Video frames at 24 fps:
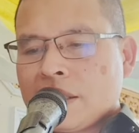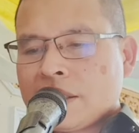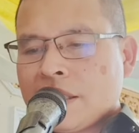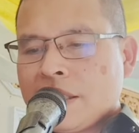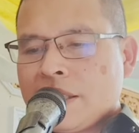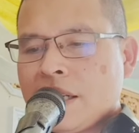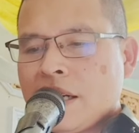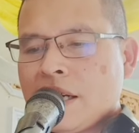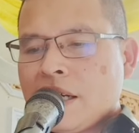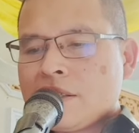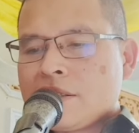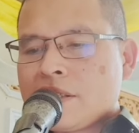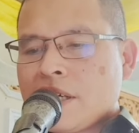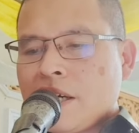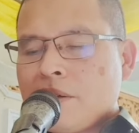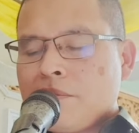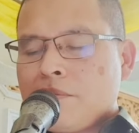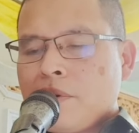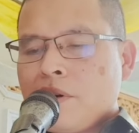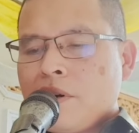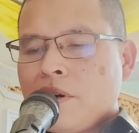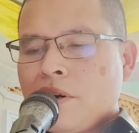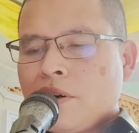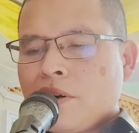อัธยาศั
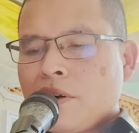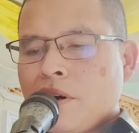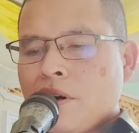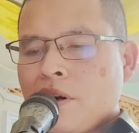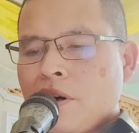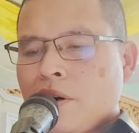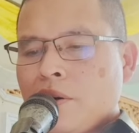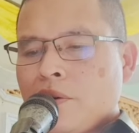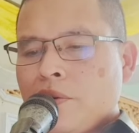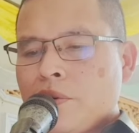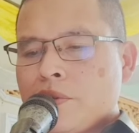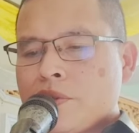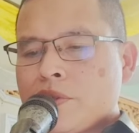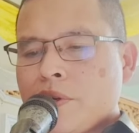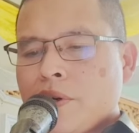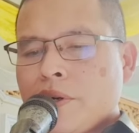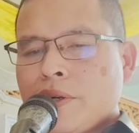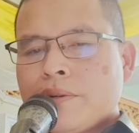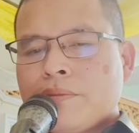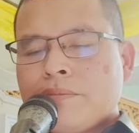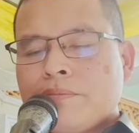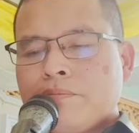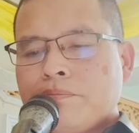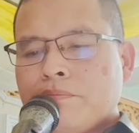ยพ่อก่อกุศ
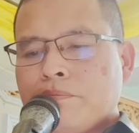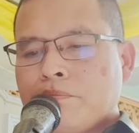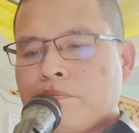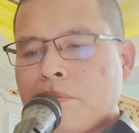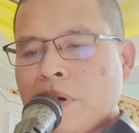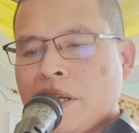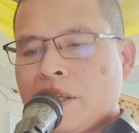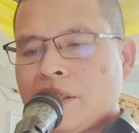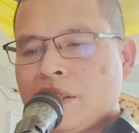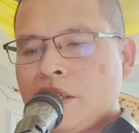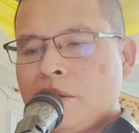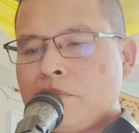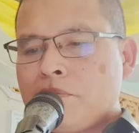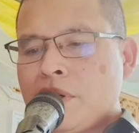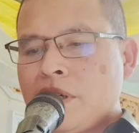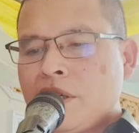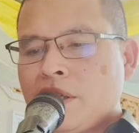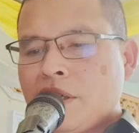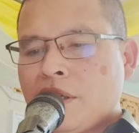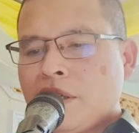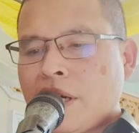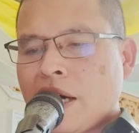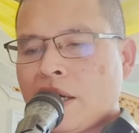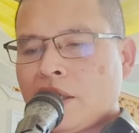ลเป็นที่
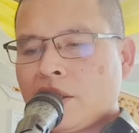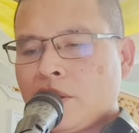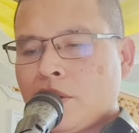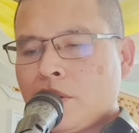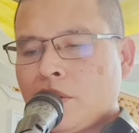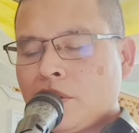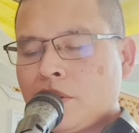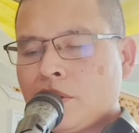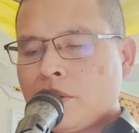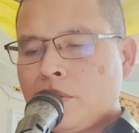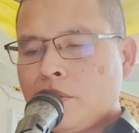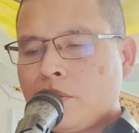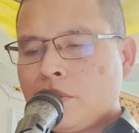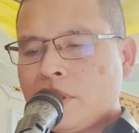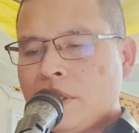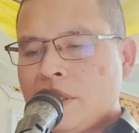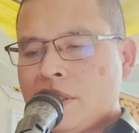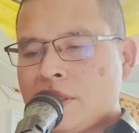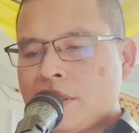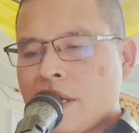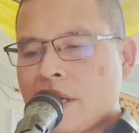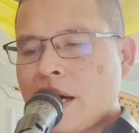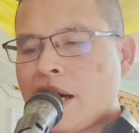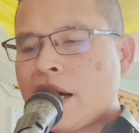พึ่งแก่ตนทุก
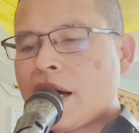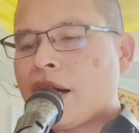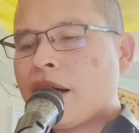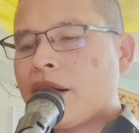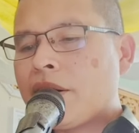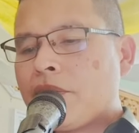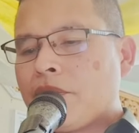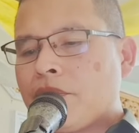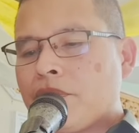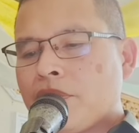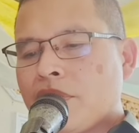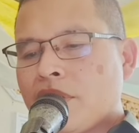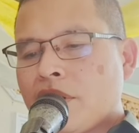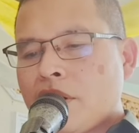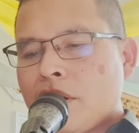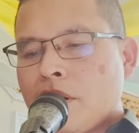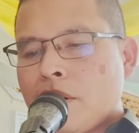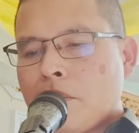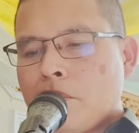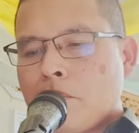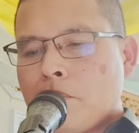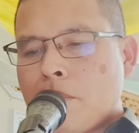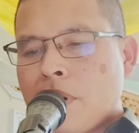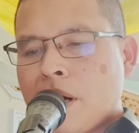ทิศา
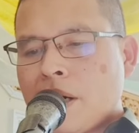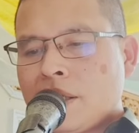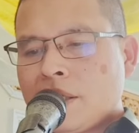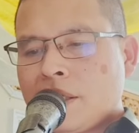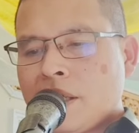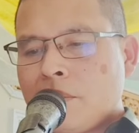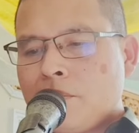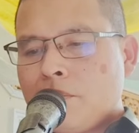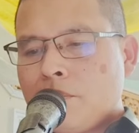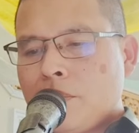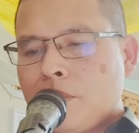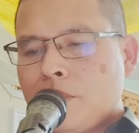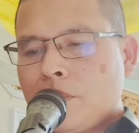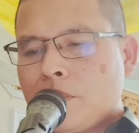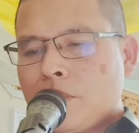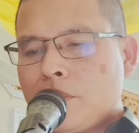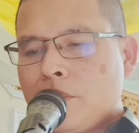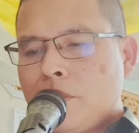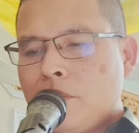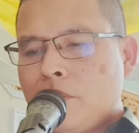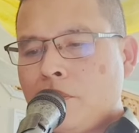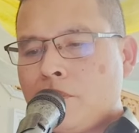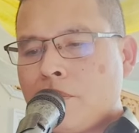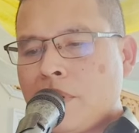มันทำบุญ
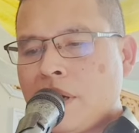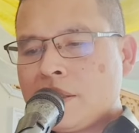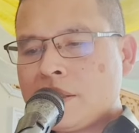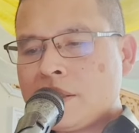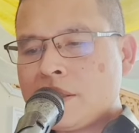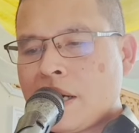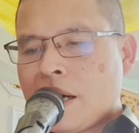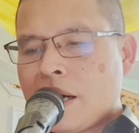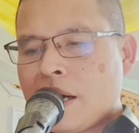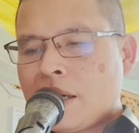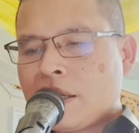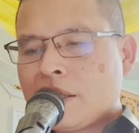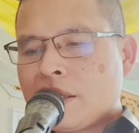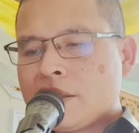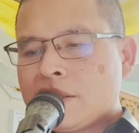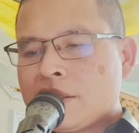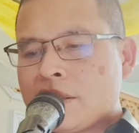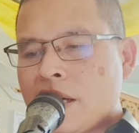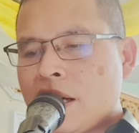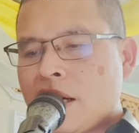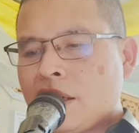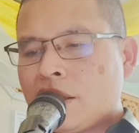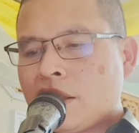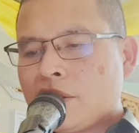คู่แม่จาก
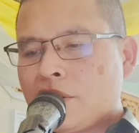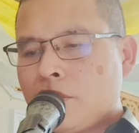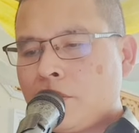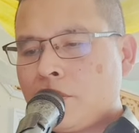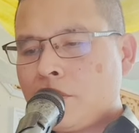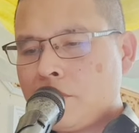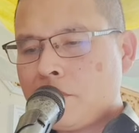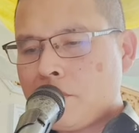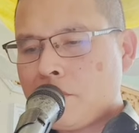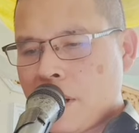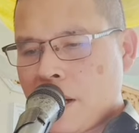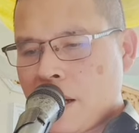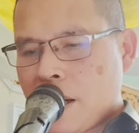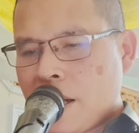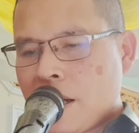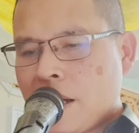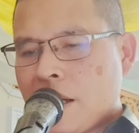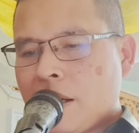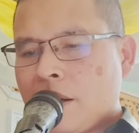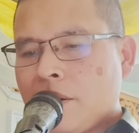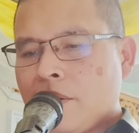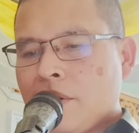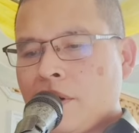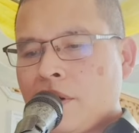สร้างทุนมา
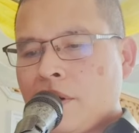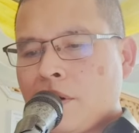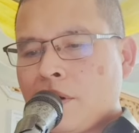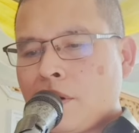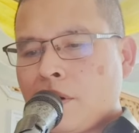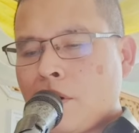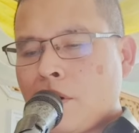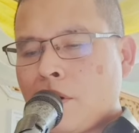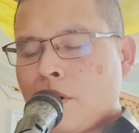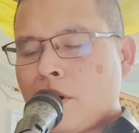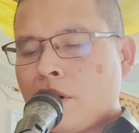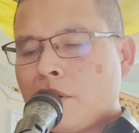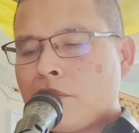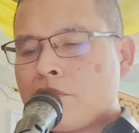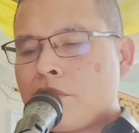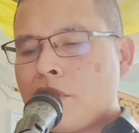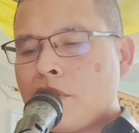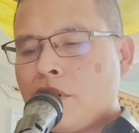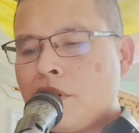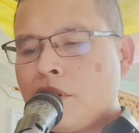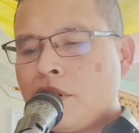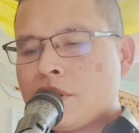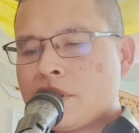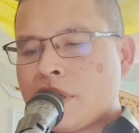ก่อน
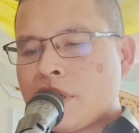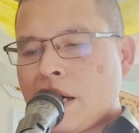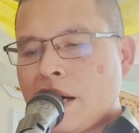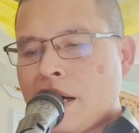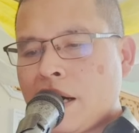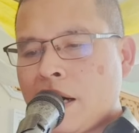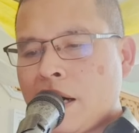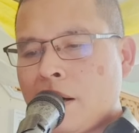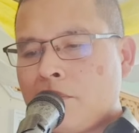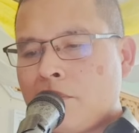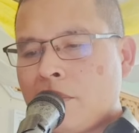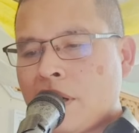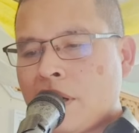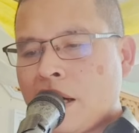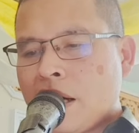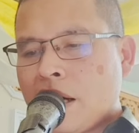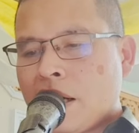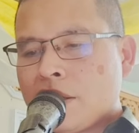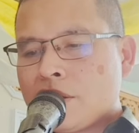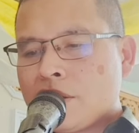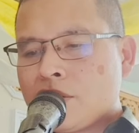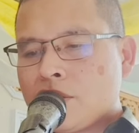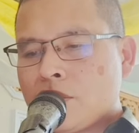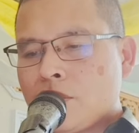พ่อจะอำ
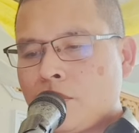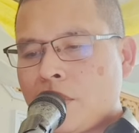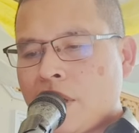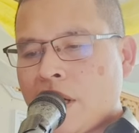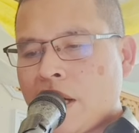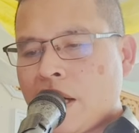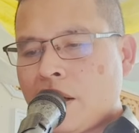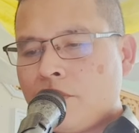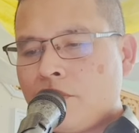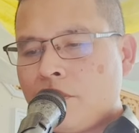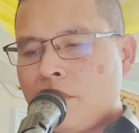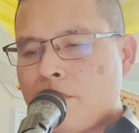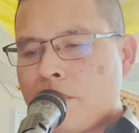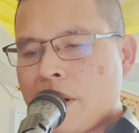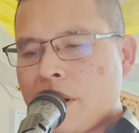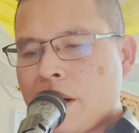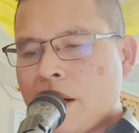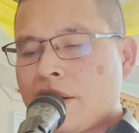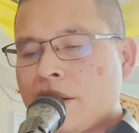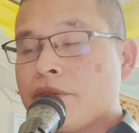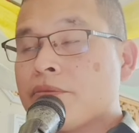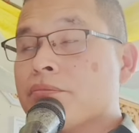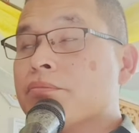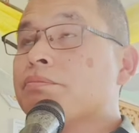ลาสู่แดนพิ
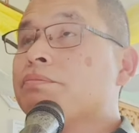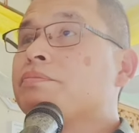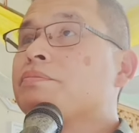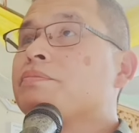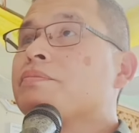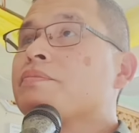มาน